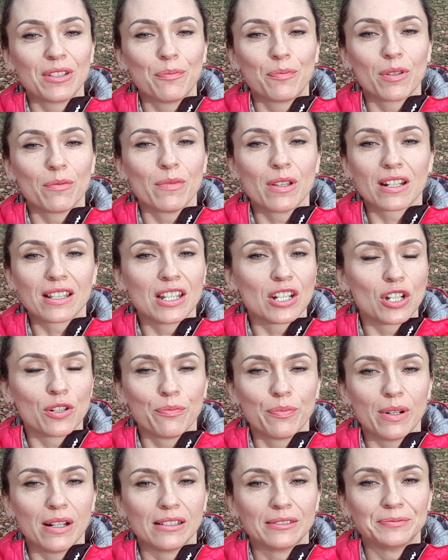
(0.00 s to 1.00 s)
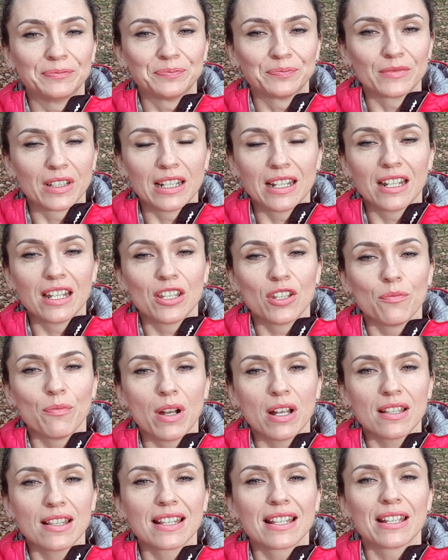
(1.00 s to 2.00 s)
например, даже по
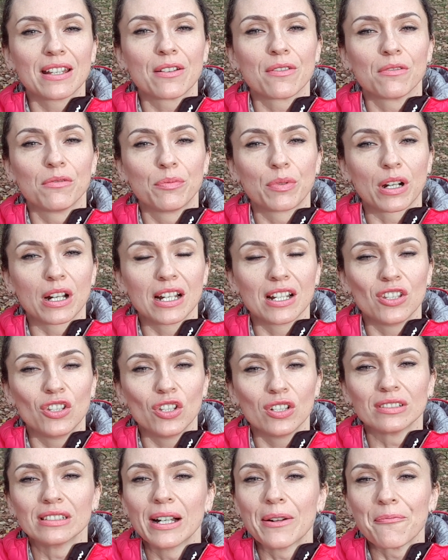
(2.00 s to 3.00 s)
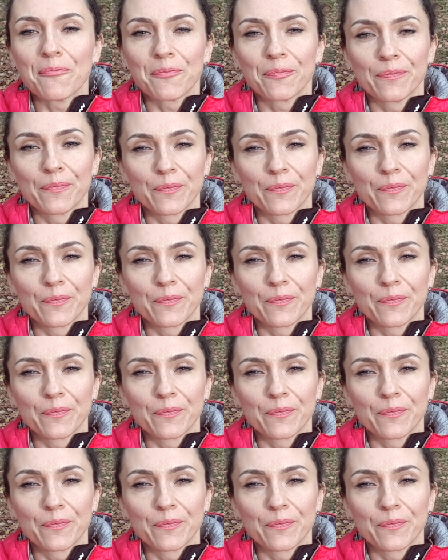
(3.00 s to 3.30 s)
легитимации проходила